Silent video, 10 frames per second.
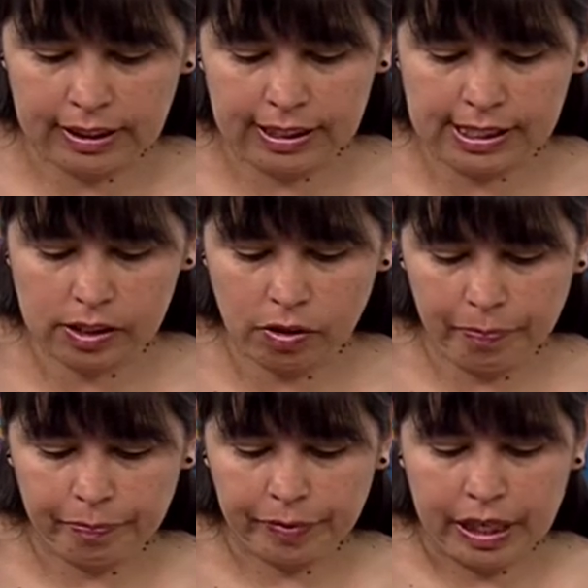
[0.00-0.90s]
¿Listo?
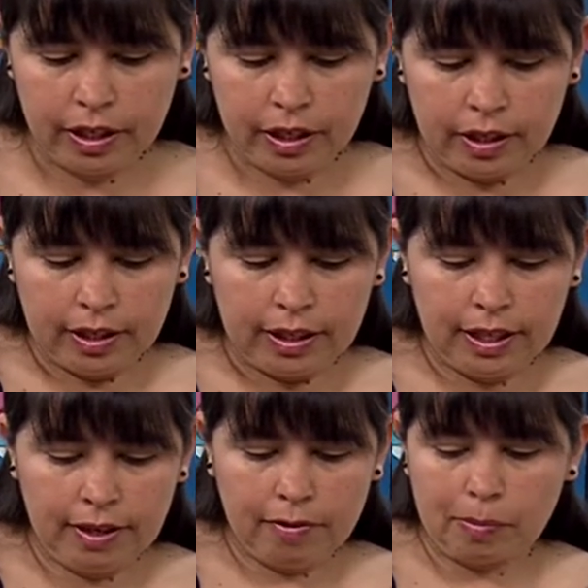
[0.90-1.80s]

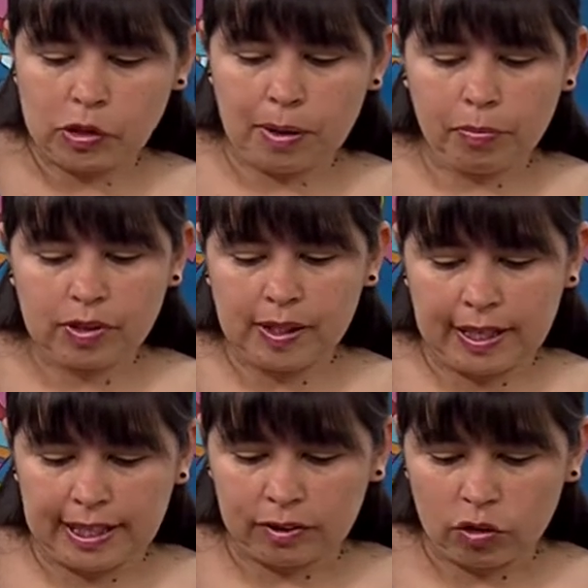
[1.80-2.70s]
Y vamos a
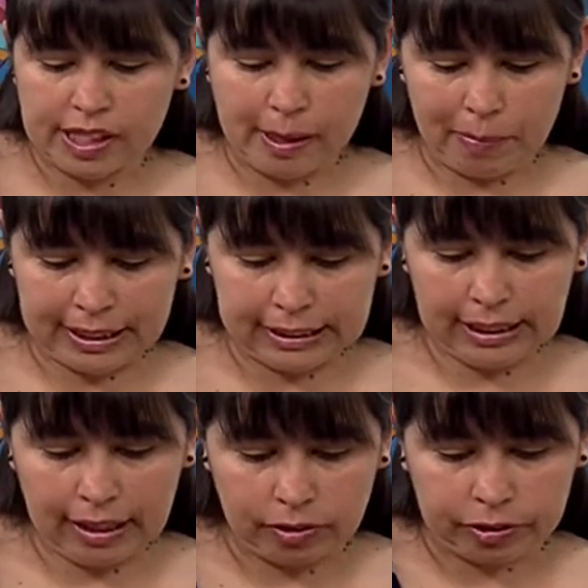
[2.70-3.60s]
proceder entonces a
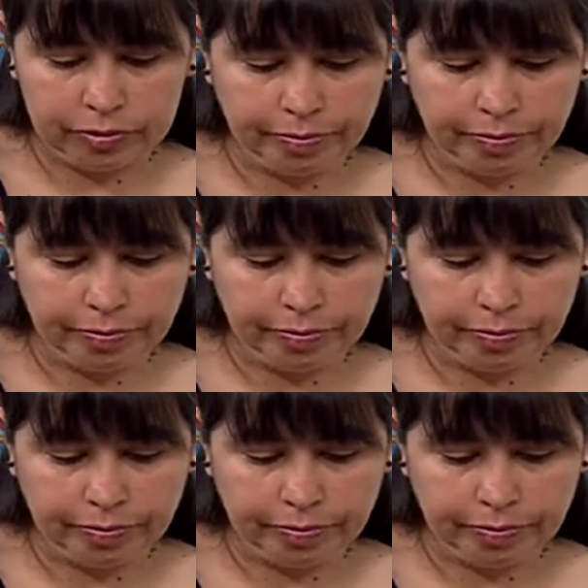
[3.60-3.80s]
maquillarlo.